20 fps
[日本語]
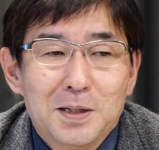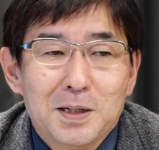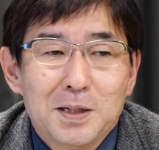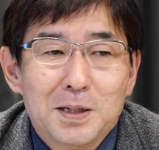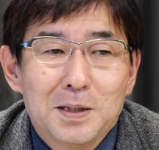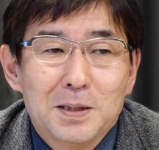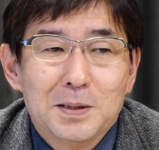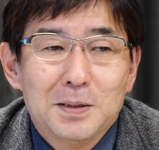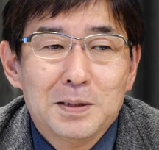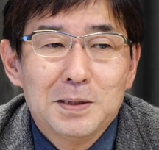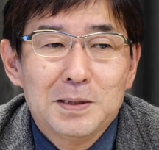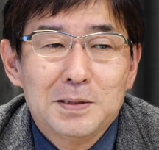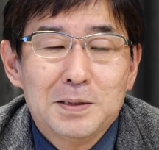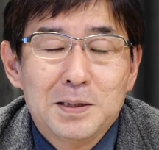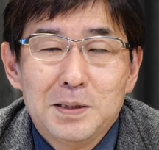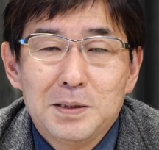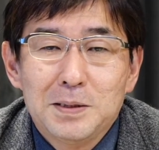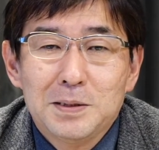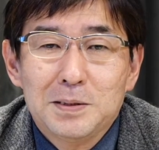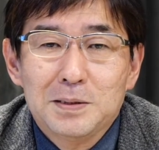えー、日
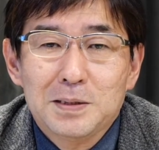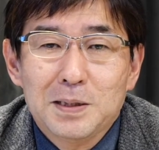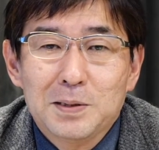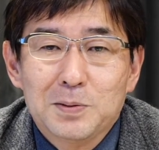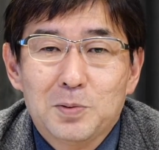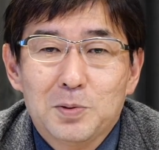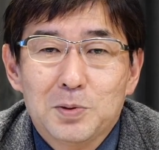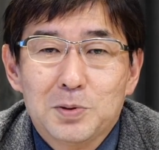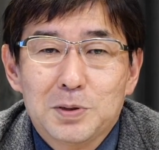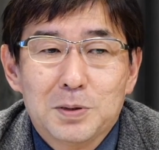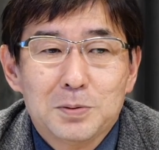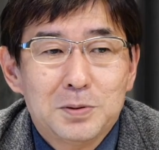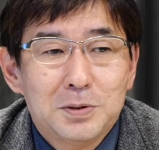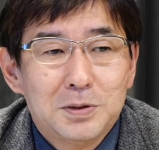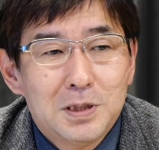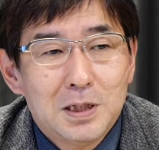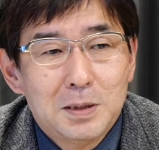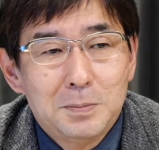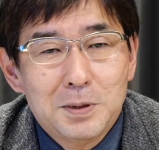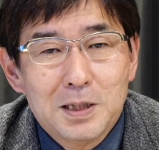テレに対抗して
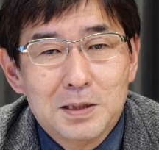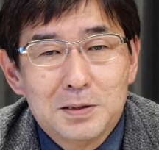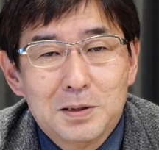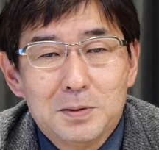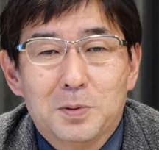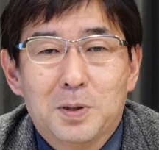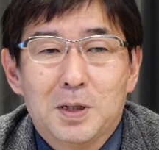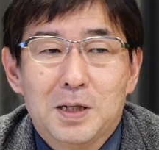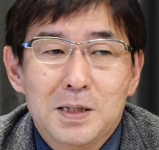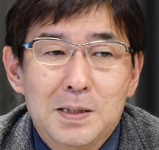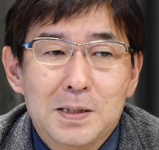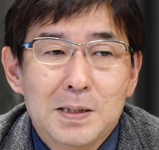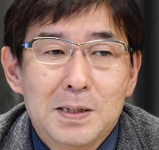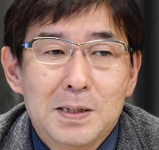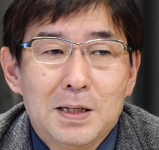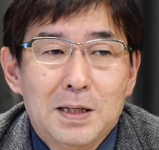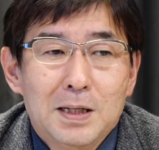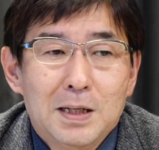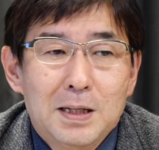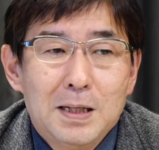フジテレビがやってるのかな、
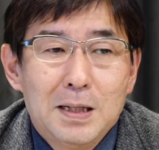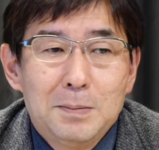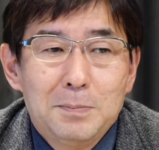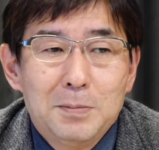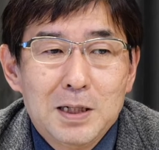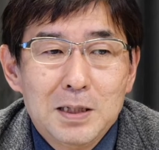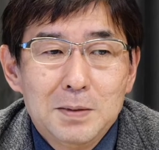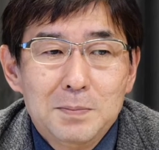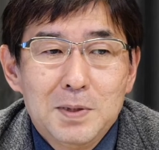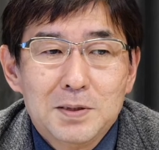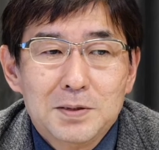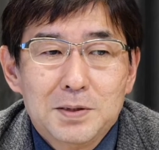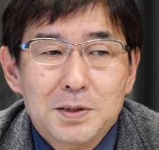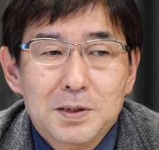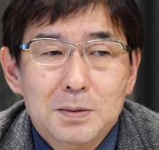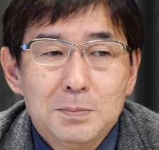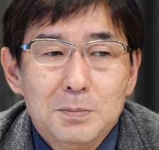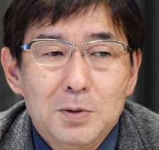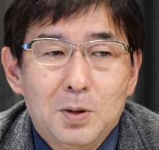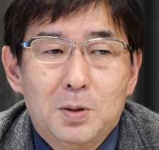えー、もありますけ
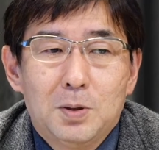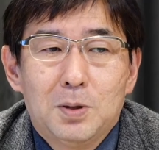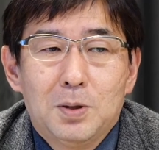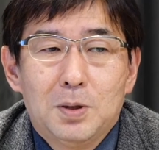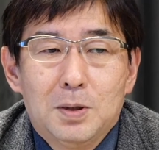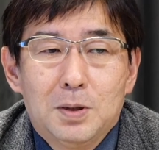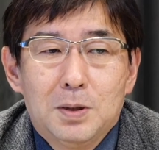れども、